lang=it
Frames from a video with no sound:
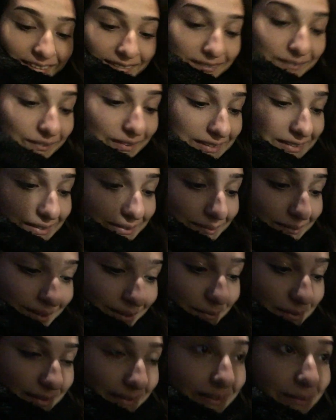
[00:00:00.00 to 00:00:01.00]
devo
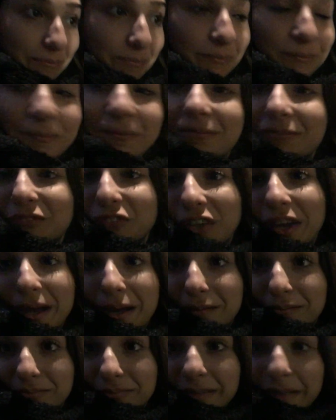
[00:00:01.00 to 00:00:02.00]
assolutamente
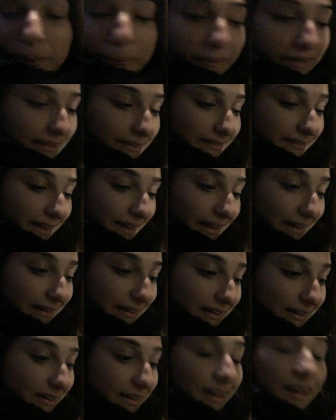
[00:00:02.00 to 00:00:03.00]
cioè,
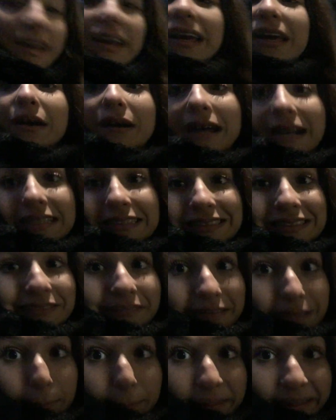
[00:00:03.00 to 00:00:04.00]
riprenderli e ora si
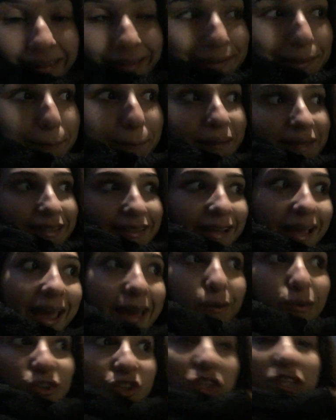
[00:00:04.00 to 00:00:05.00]
vede bene
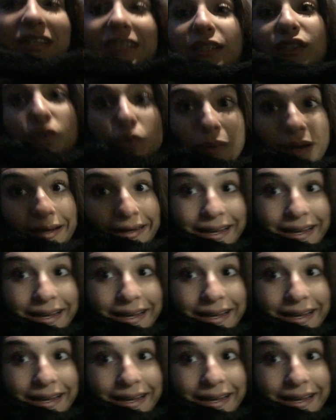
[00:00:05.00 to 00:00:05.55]
perché non c'è nessuna